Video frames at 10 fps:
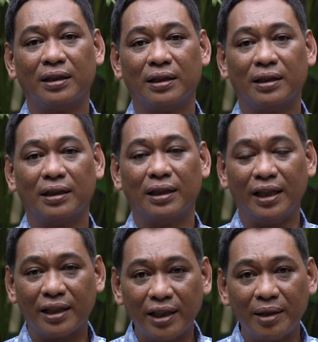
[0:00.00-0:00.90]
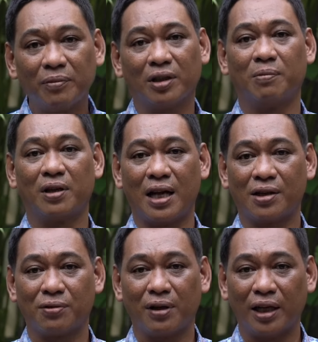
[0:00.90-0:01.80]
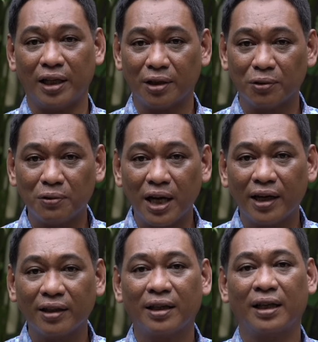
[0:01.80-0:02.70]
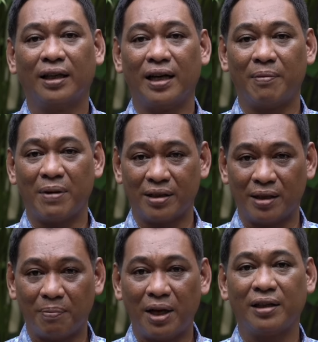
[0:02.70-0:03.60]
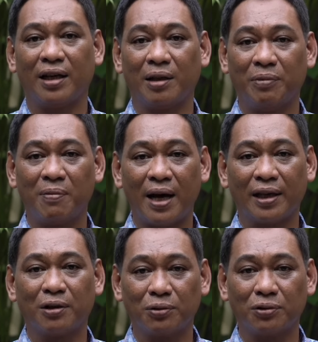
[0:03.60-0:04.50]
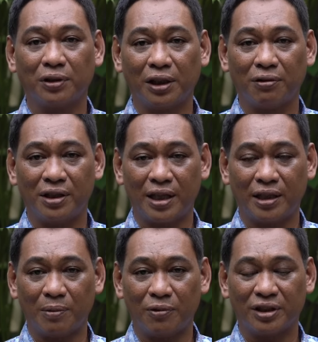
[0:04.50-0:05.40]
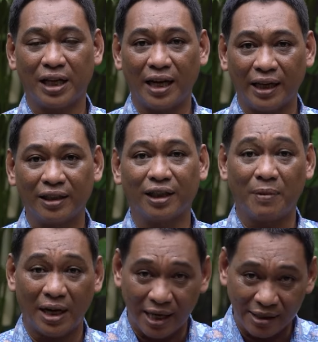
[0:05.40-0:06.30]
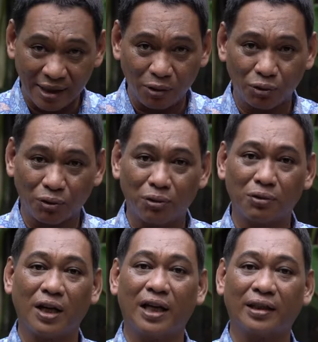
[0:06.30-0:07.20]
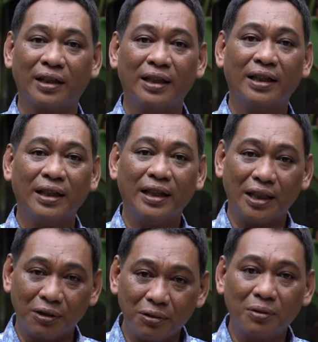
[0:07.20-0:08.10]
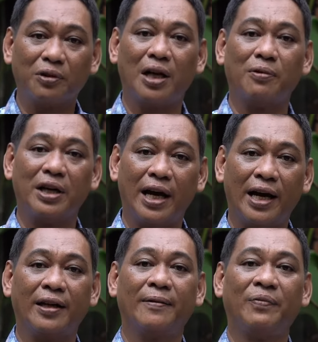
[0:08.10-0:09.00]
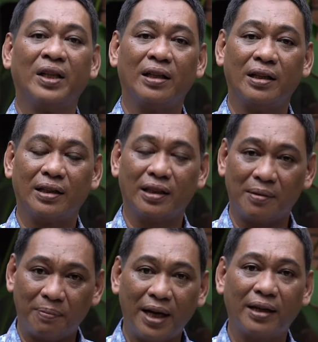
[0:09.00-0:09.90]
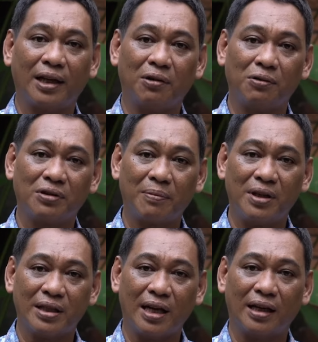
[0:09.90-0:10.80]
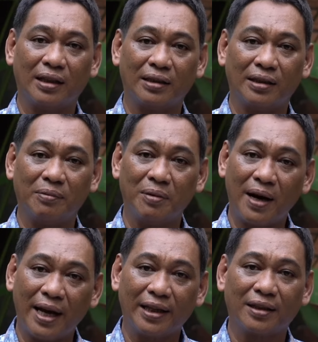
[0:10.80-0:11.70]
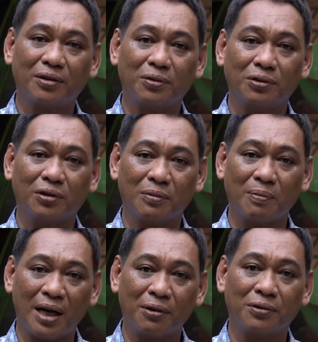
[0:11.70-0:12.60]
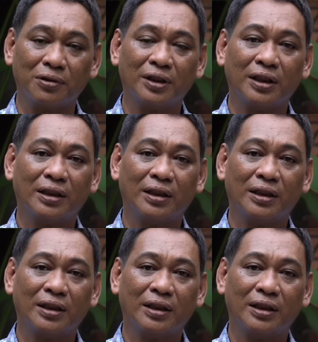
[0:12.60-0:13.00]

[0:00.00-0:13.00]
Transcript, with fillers: eh, iklim, keberlangsungan lingkungan, dan masa depan yang lebih baik untuk Indonesia Timur. Sekali lagi terima kasih untuk dukungan itu. Mudah-mudahan eh, ke depan Ekonusa bisa eh, lebih baik untuk membangun